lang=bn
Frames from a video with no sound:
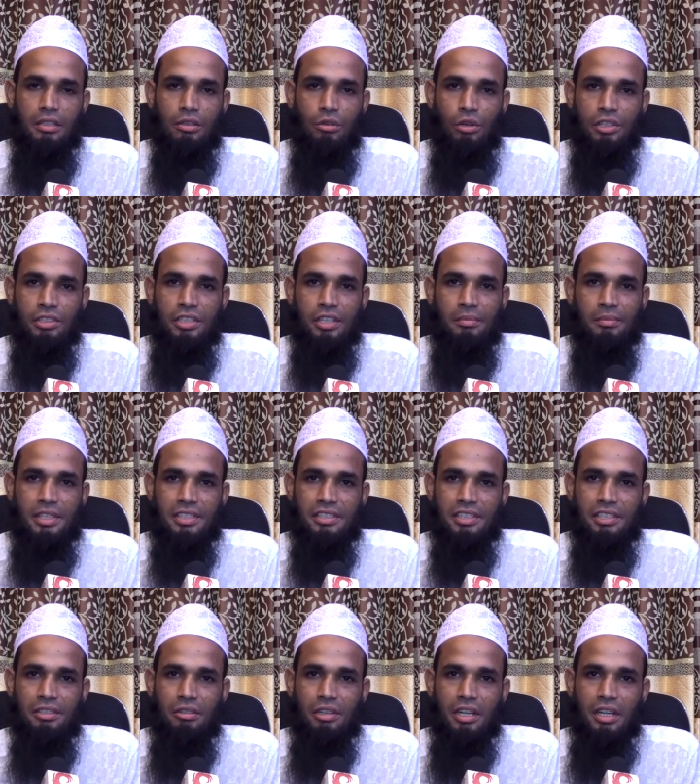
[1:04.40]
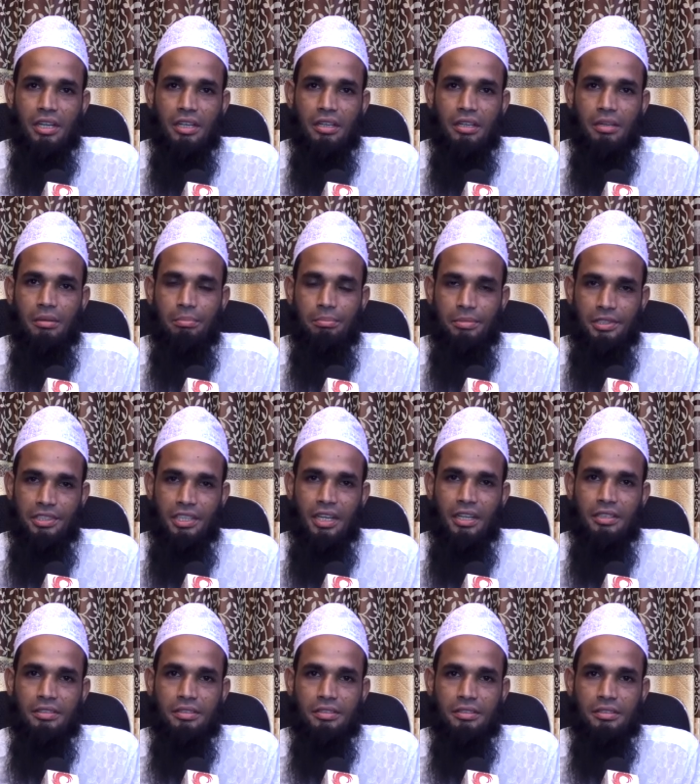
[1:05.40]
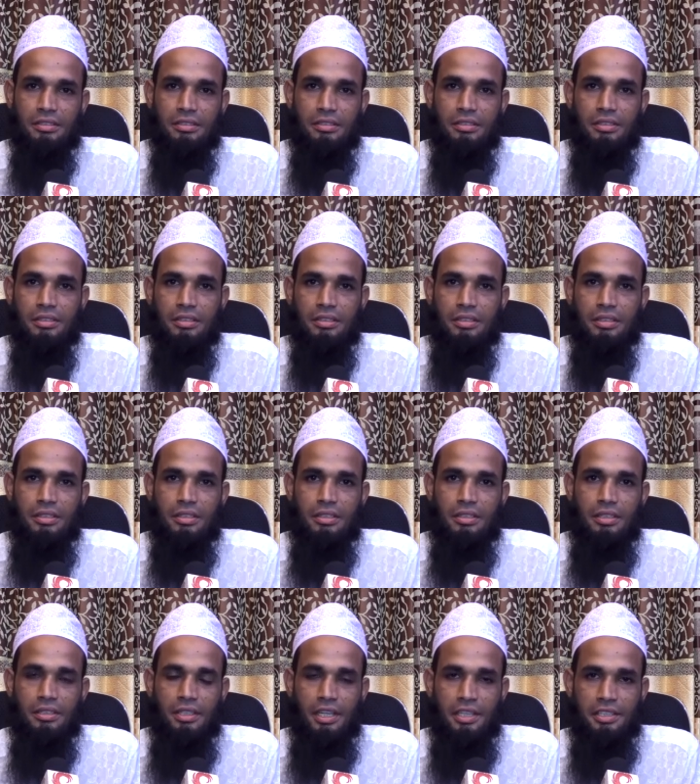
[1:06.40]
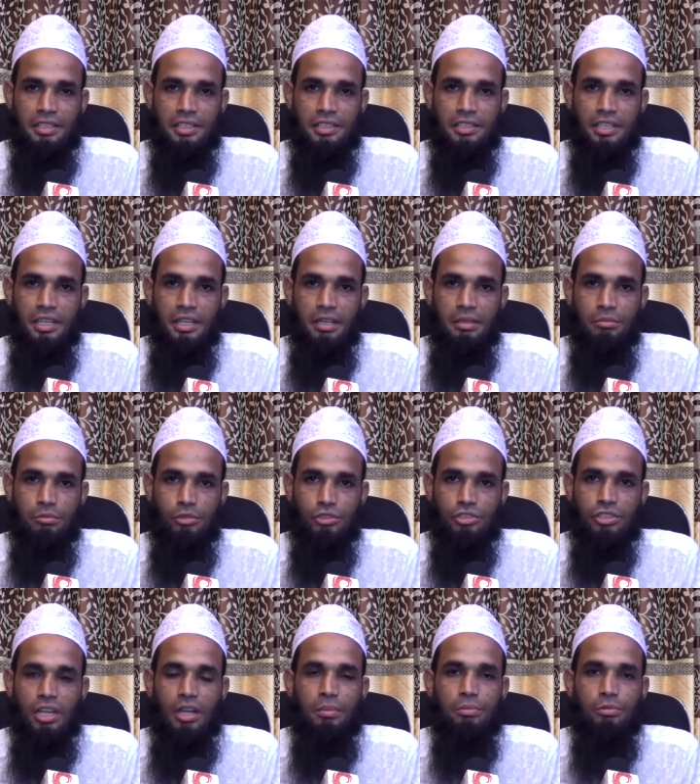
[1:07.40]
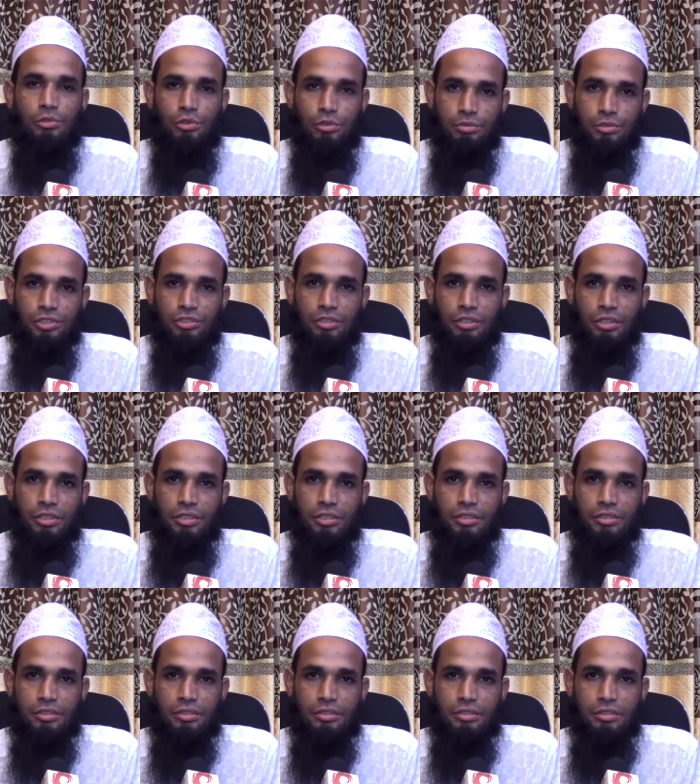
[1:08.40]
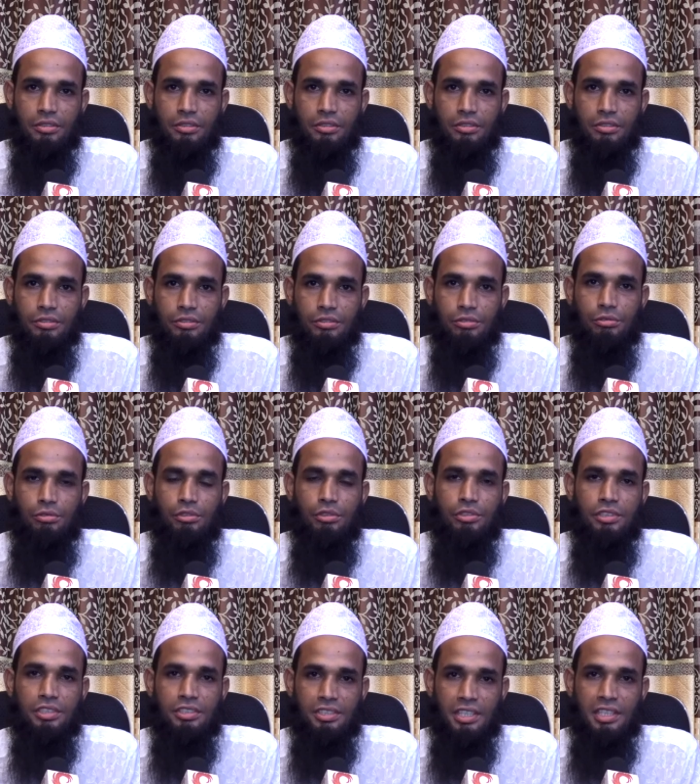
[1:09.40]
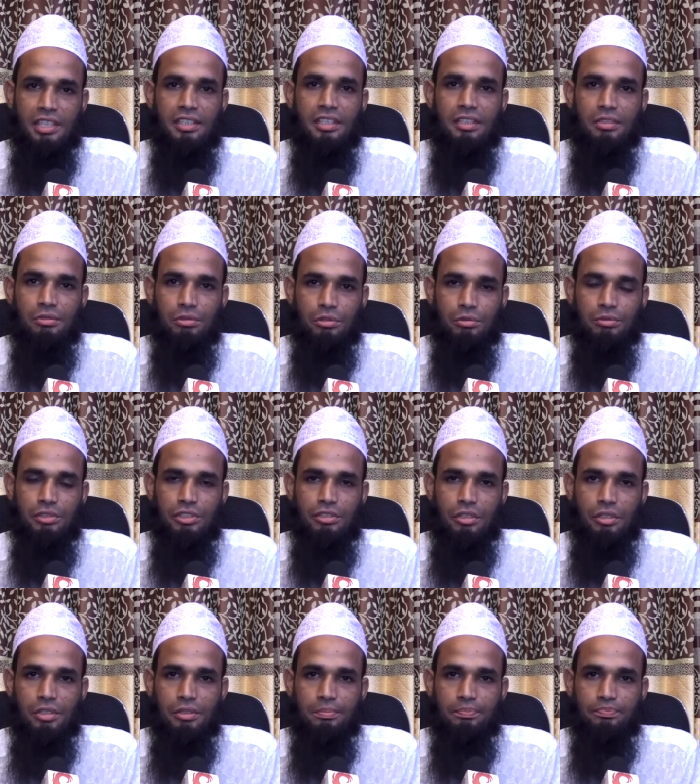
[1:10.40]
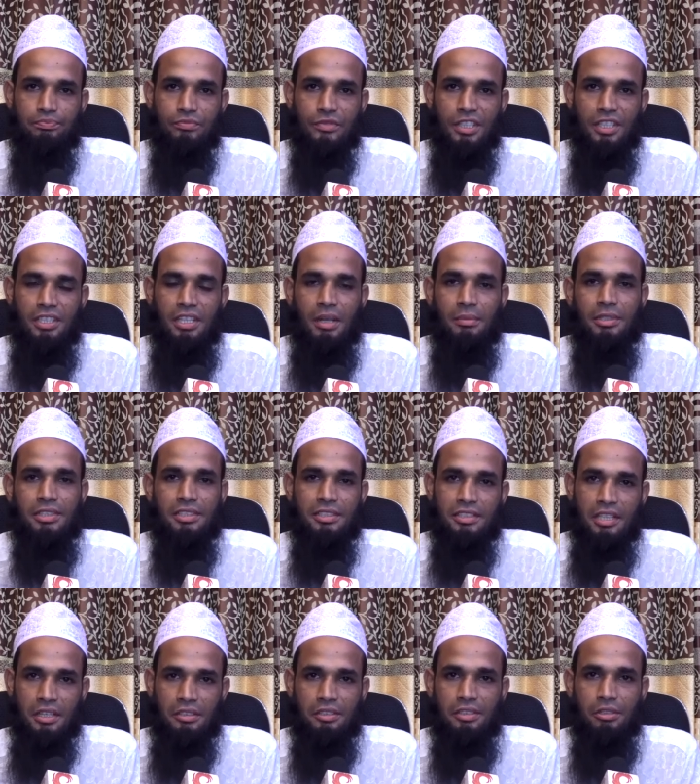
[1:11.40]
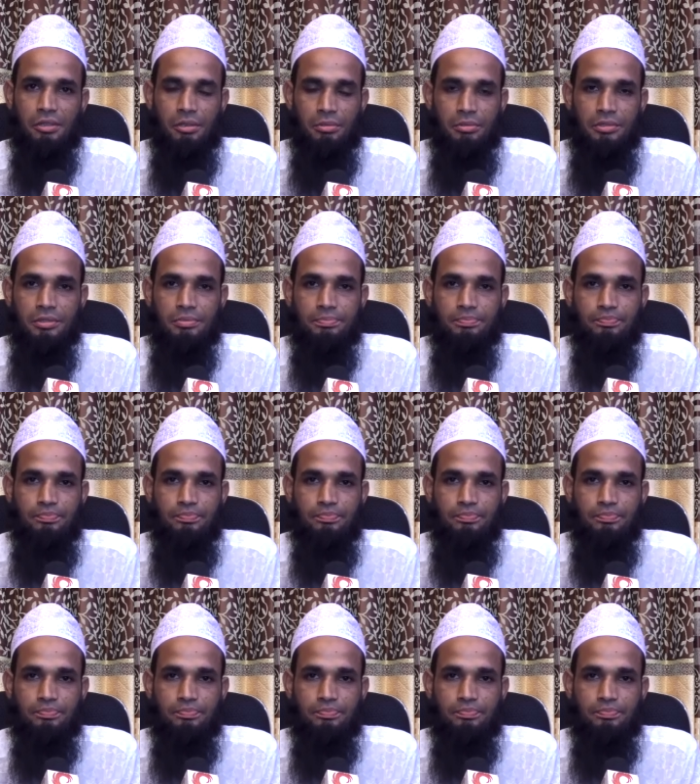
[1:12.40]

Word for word: গর্দান মাসে করা বেদাত নাকি এটা মুস্তাহাব কোনো বিষয় শূন্যতে জায়দার কোনো বিষয় এটা আমাদের জানতে হবে